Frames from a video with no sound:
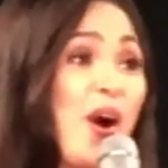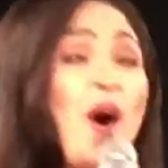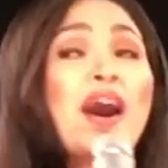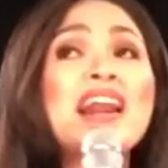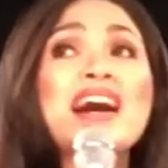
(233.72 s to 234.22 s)

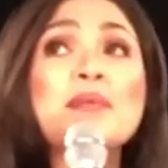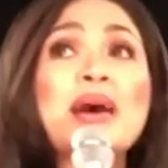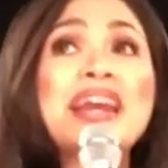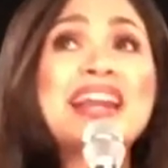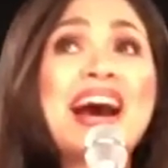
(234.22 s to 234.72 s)
Okay lang ang
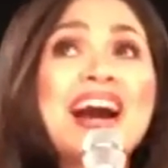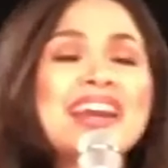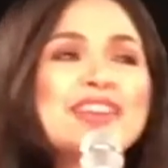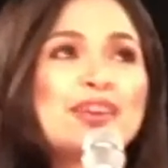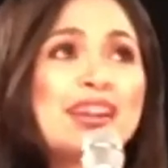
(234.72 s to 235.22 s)
mahina ang
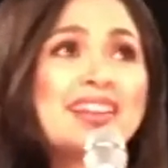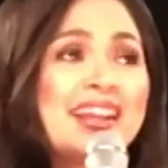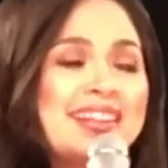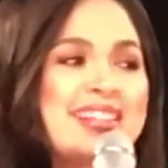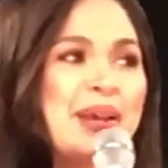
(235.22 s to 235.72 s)
internet
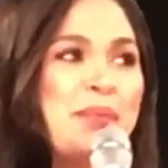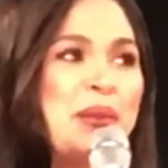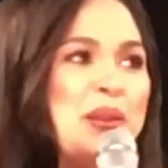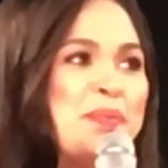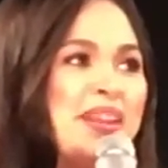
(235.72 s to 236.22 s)
natin sa
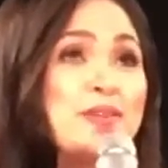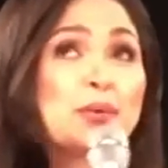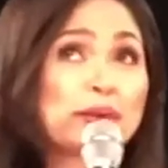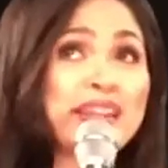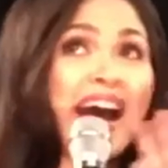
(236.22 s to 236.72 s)
Pilipinas.
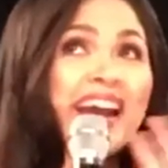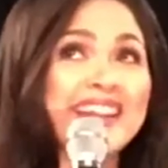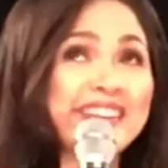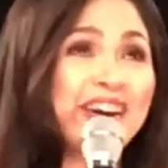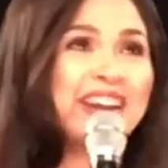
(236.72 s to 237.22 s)
So,
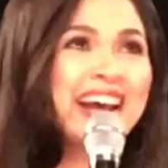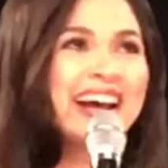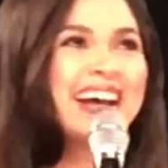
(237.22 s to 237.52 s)
pundaanin doon.